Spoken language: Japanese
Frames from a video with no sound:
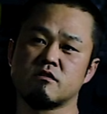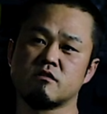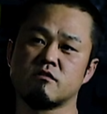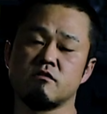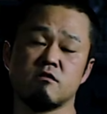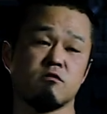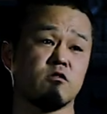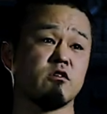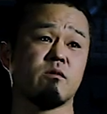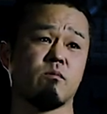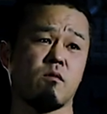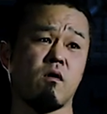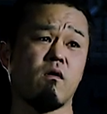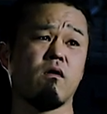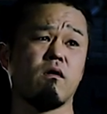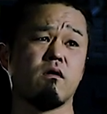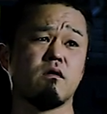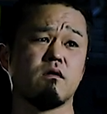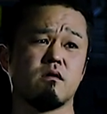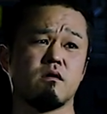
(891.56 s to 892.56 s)
作る時も、
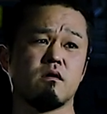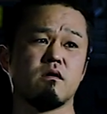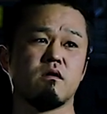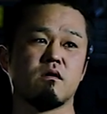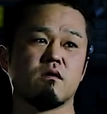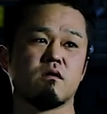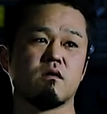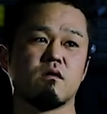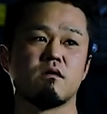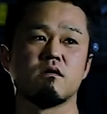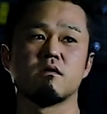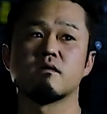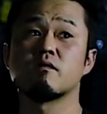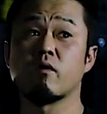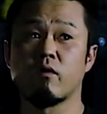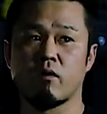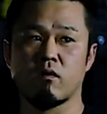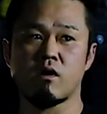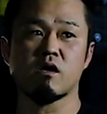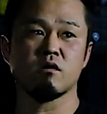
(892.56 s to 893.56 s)
はい、
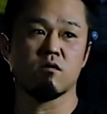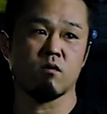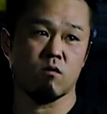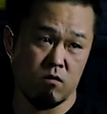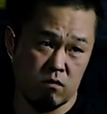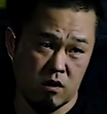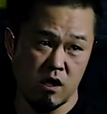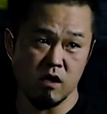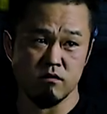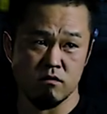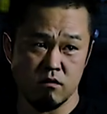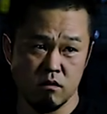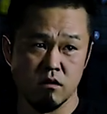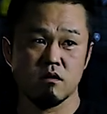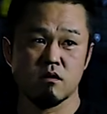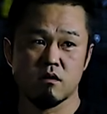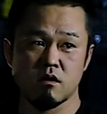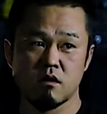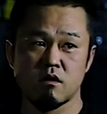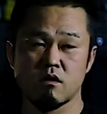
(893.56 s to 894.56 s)
この角度この角度、
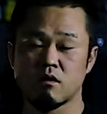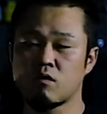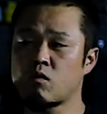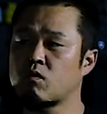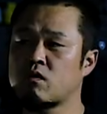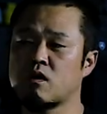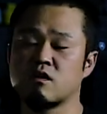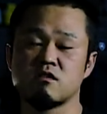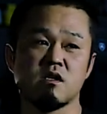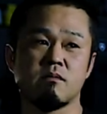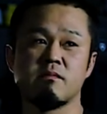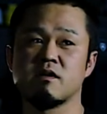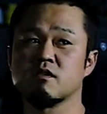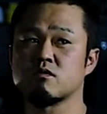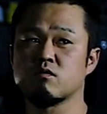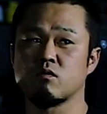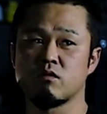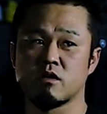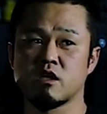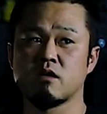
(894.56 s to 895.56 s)
骨格がま
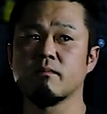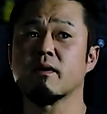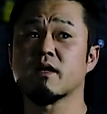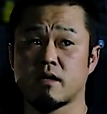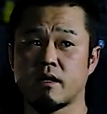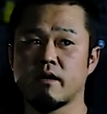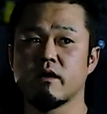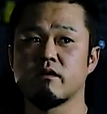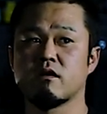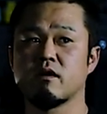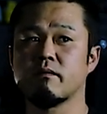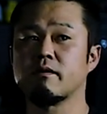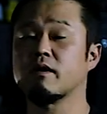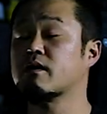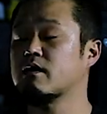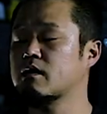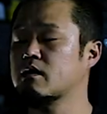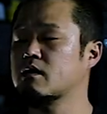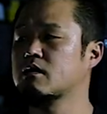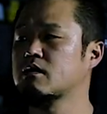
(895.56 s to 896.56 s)
ずそうで決まってないと
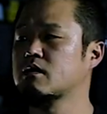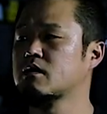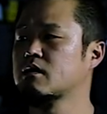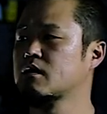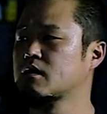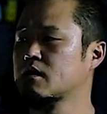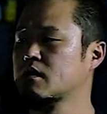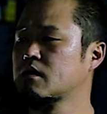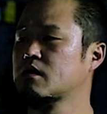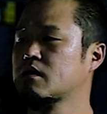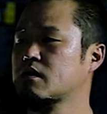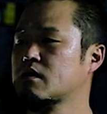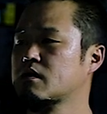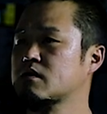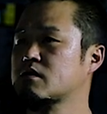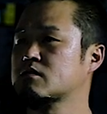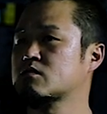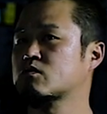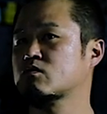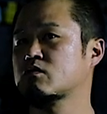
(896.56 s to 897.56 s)
ダメだか
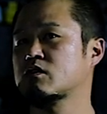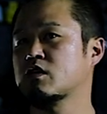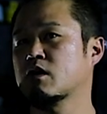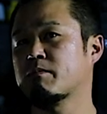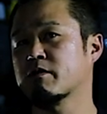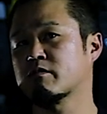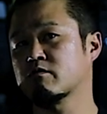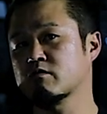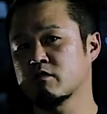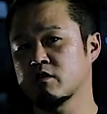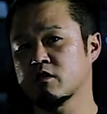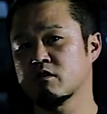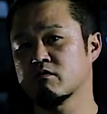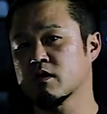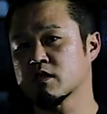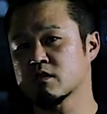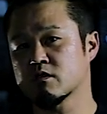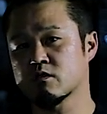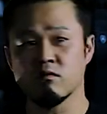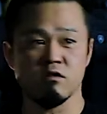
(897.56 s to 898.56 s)
ら、でそこにやっぱ狂い
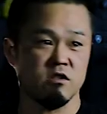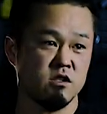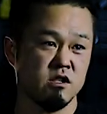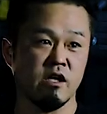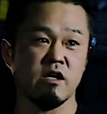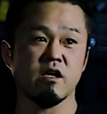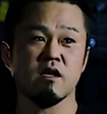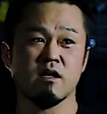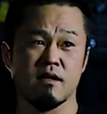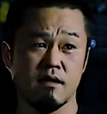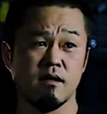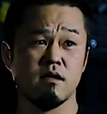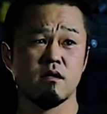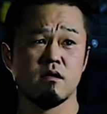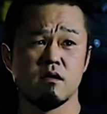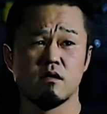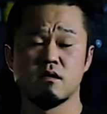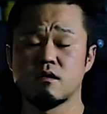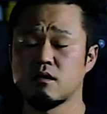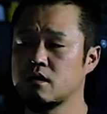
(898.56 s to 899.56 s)
は生じないから、
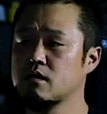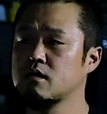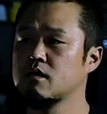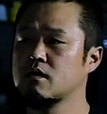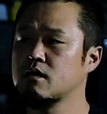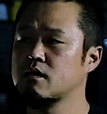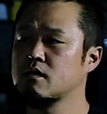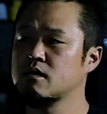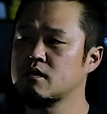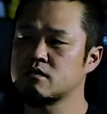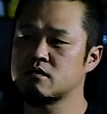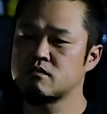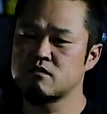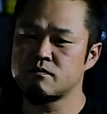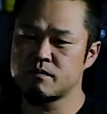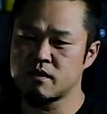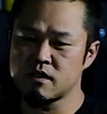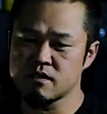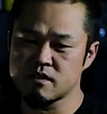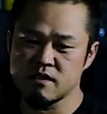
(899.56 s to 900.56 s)
それ
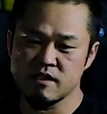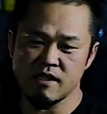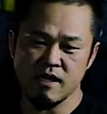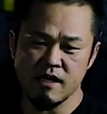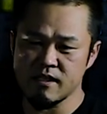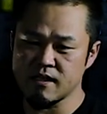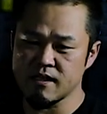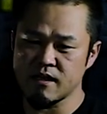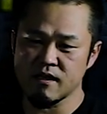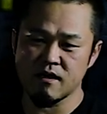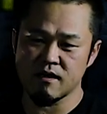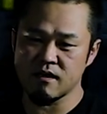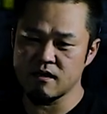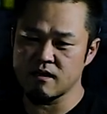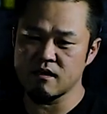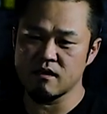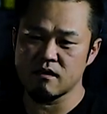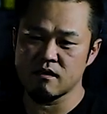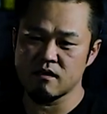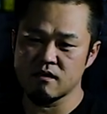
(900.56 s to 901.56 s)
プラスやりなが
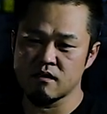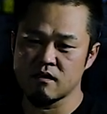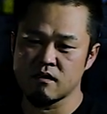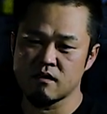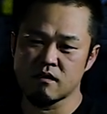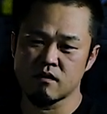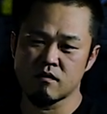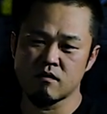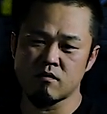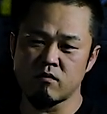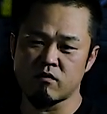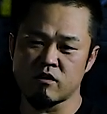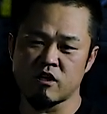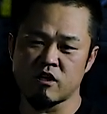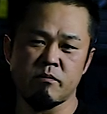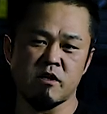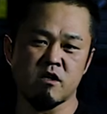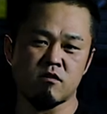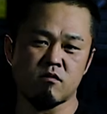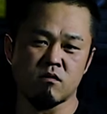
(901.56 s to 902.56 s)
らこ
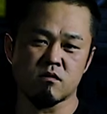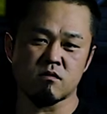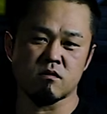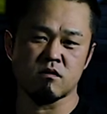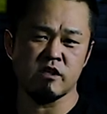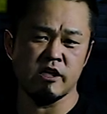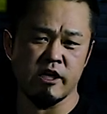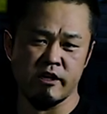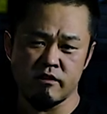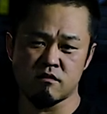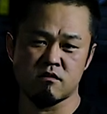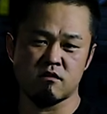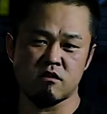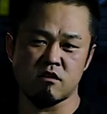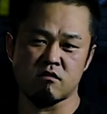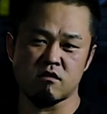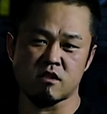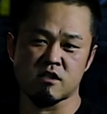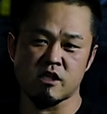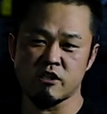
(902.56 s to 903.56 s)
ミックを入れるっ
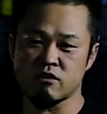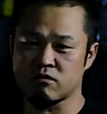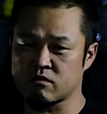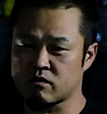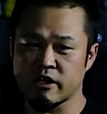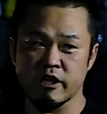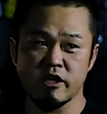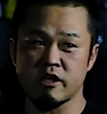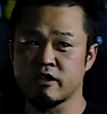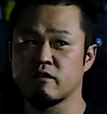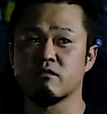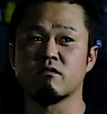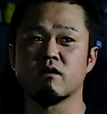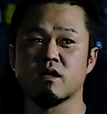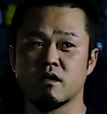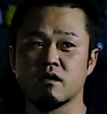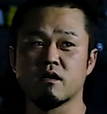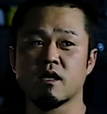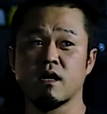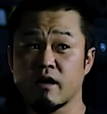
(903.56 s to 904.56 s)
ていうのは最初から入れてる
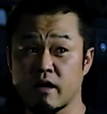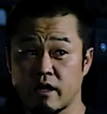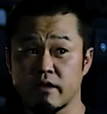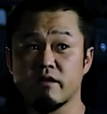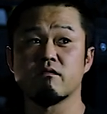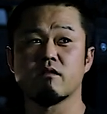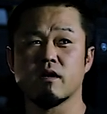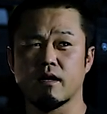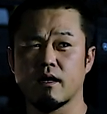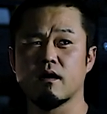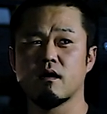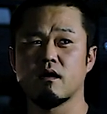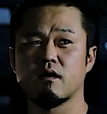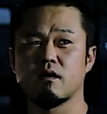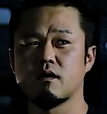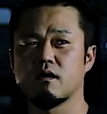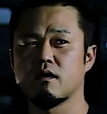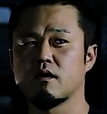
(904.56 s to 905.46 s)
から、考えてるから